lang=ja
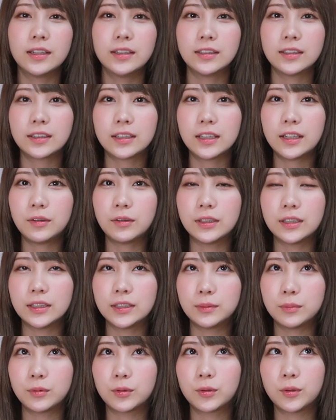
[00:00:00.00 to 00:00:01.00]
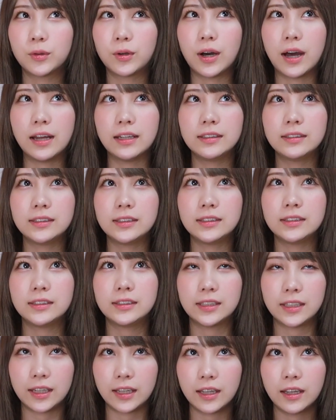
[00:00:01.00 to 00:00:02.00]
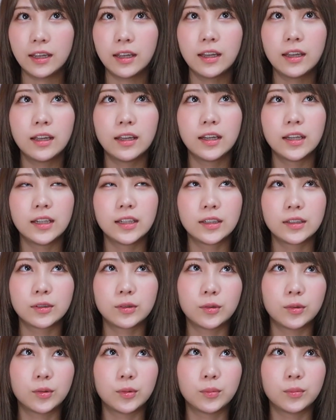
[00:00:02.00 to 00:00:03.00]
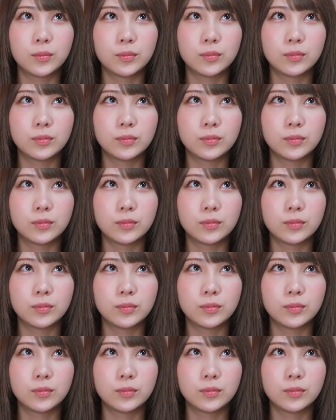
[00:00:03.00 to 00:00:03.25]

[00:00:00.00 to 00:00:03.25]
だから私もこう安心してこ